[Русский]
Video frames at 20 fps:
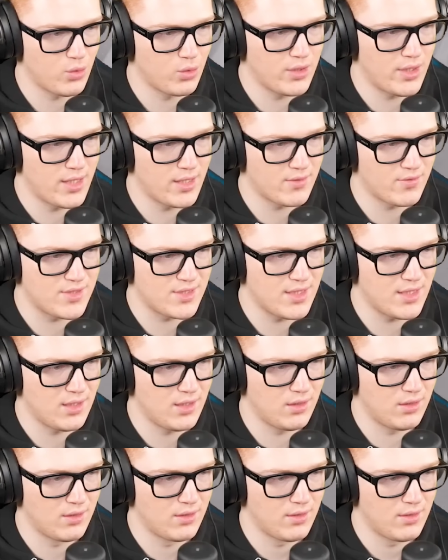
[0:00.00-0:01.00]
ударов
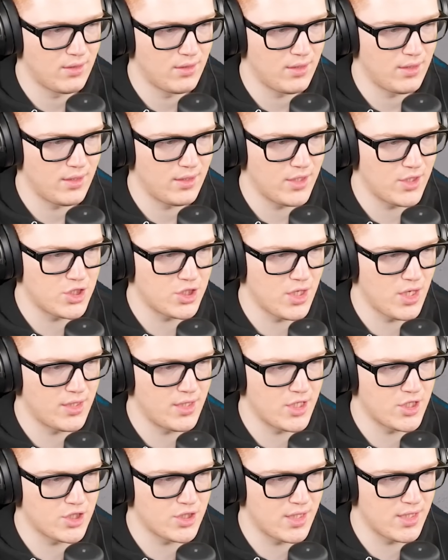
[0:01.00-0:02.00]
взял, начинаю
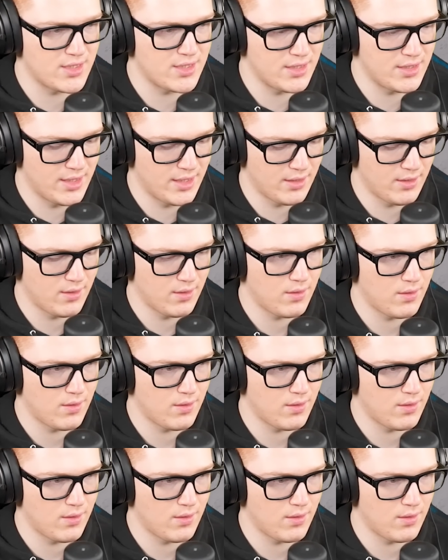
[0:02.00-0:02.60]
дальше гасить, да?